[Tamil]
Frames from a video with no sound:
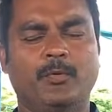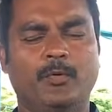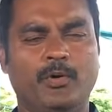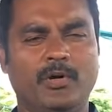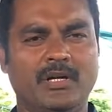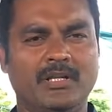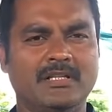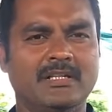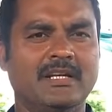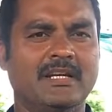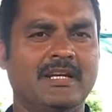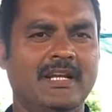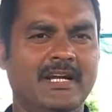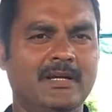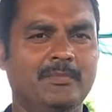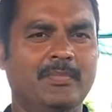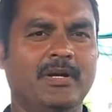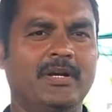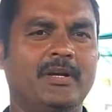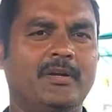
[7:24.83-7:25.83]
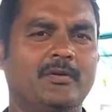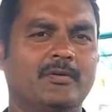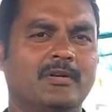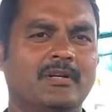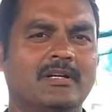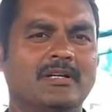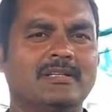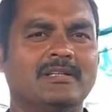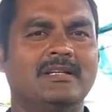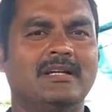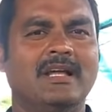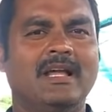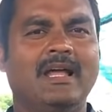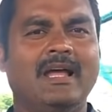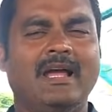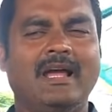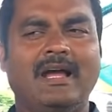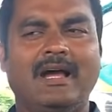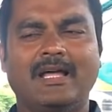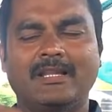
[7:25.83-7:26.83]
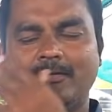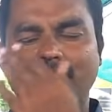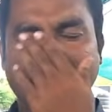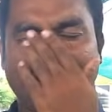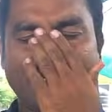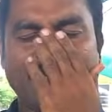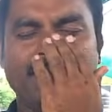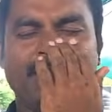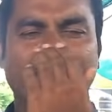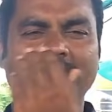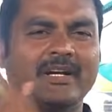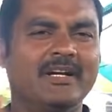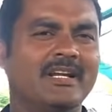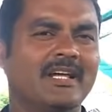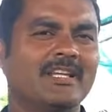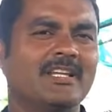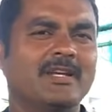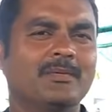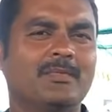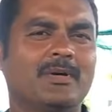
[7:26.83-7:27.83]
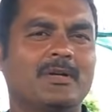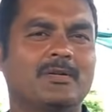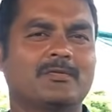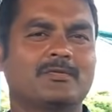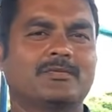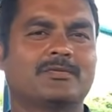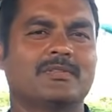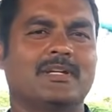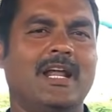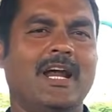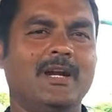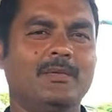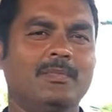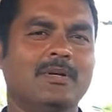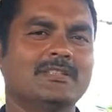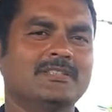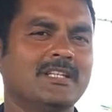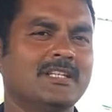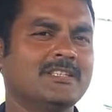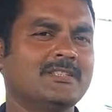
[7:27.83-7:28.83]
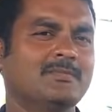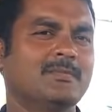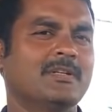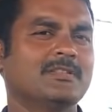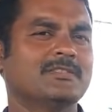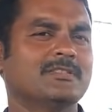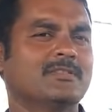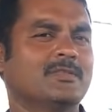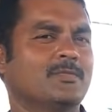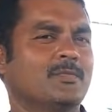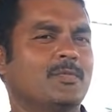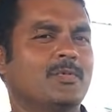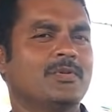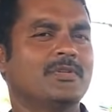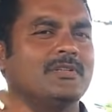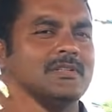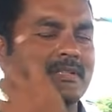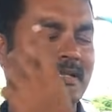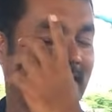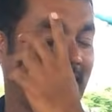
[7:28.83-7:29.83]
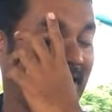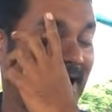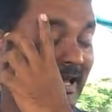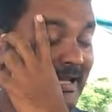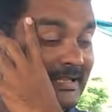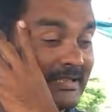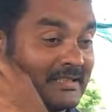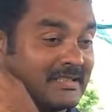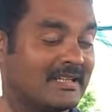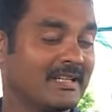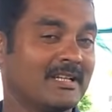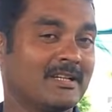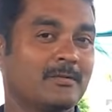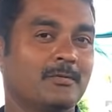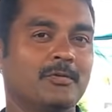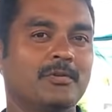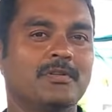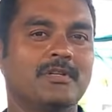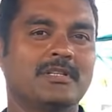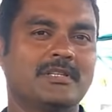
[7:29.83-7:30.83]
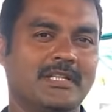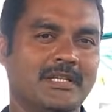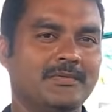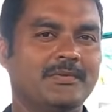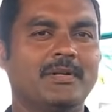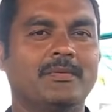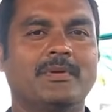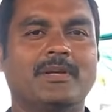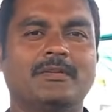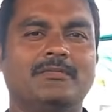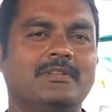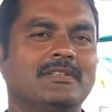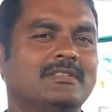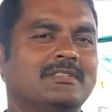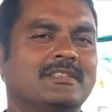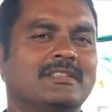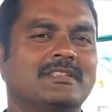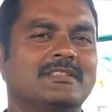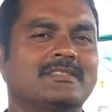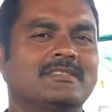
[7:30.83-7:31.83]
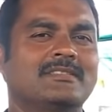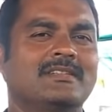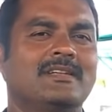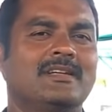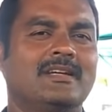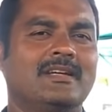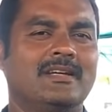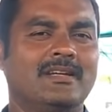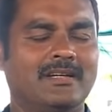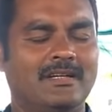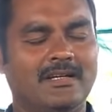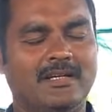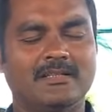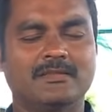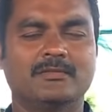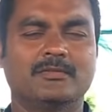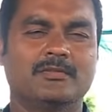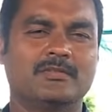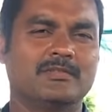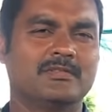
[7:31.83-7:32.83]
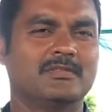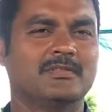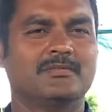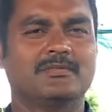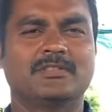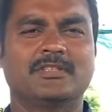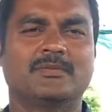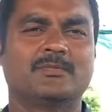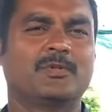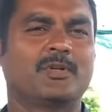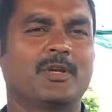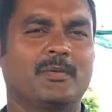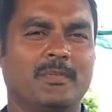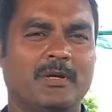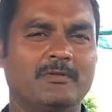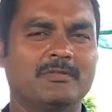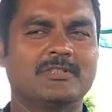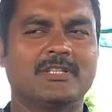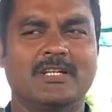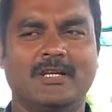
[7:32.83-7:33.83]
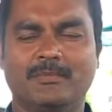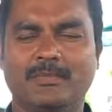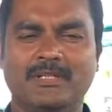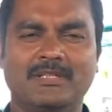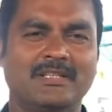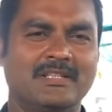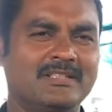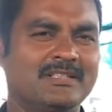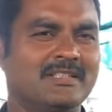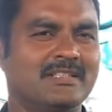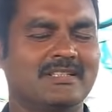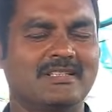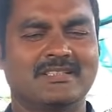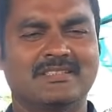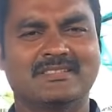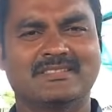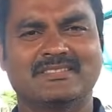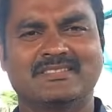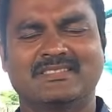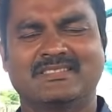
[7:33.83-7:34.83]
போடுறதுக்கு லேட் பண்ணிட்டோம்னா அந்த ட்ரை பீரியட் அதிகமாக இருக்கும் நாலு மாதம் அஞ்சு மாதங்கும் போது அதுக்கு நீங்கள் கொடுக்குற தீவனமெல்லாம் வேஸ்ட்டு தான் கண்டிப்பாக அது ஒரு விஷயம் முக்கியமான விஷயம் நம்ம தெரிஞ்சுக்கிட்டது